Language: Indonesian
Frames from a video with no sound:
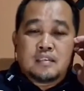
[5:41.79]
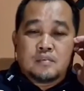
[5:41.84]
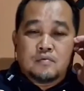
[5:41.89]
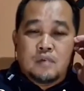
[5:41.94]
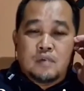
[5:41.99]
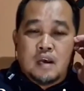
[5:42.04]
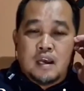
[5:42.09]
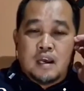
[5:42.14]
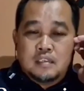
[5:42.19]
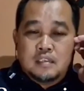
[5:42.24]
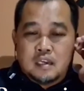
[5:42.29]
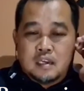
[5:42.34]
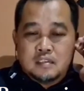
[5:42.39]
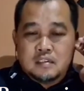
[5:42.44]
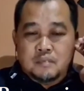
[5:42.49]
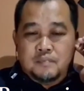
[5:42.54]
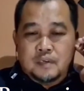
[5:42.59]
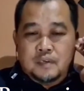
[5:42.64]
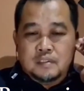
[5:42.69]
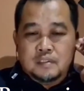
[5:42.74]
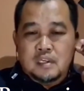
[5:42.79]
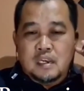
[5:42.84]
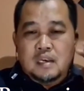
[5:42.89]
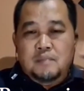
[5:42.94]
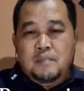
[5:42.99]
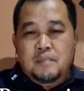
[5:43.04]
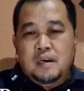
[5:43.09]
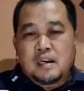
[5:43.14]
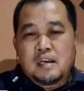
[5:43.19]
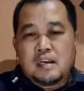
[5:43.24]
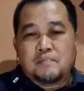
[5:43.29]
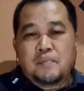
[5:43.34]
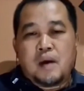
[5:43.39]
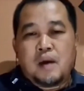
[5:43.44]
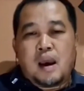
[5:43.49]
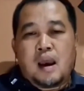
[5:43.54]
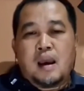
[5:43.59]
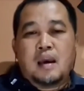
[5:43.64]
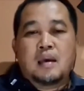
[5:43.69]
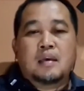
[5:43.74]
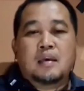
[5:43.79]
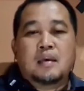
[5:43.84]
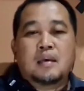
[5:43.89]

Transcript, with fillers: itu hanya seperti menembak